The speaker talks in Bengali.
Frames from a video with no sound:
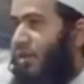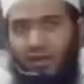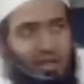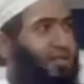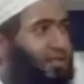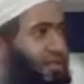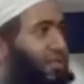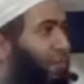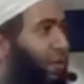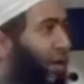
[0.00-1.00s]
রাজি আছেন
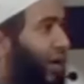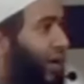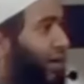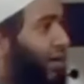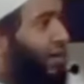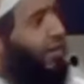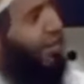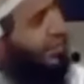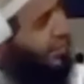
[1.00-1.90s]
নিতে আপনারা এটা